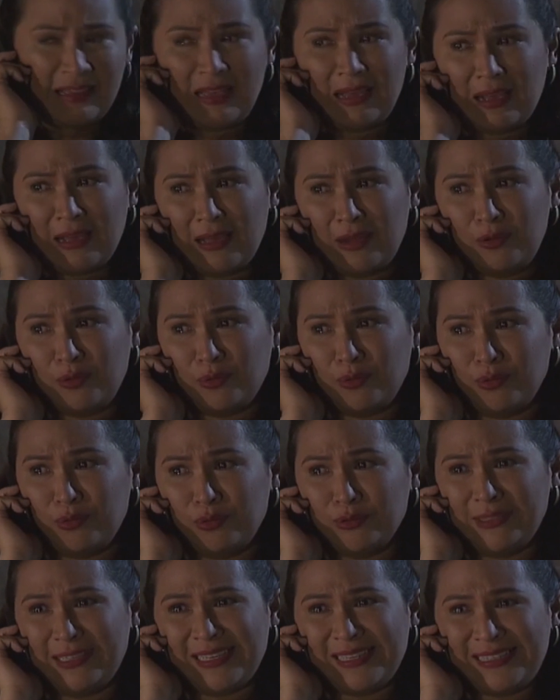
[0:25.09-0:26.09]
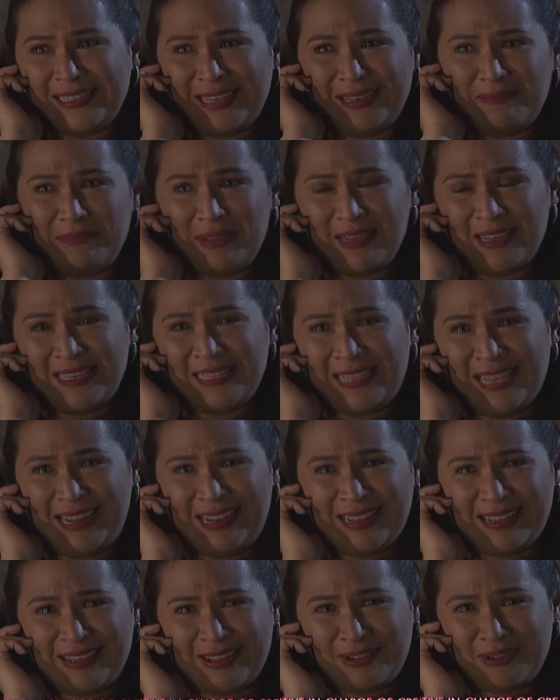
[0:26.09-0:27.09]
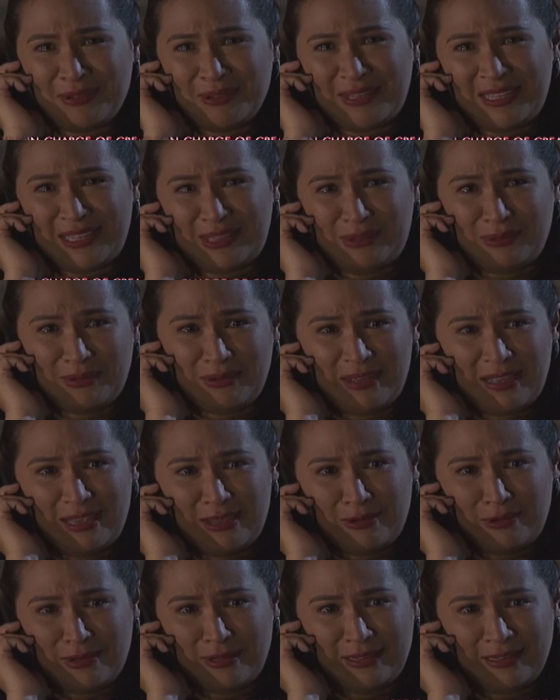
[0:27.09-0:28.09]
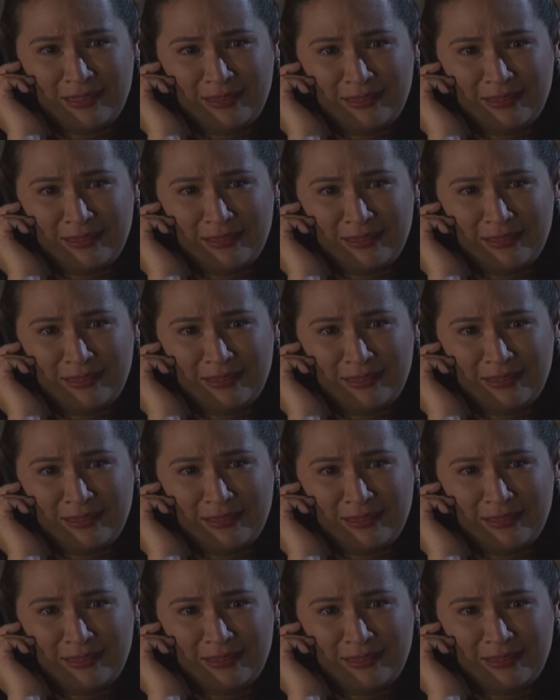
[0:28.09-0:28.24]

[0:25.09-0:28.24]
Nakakalungkot kasi mag-isa lang ako dito ngayon.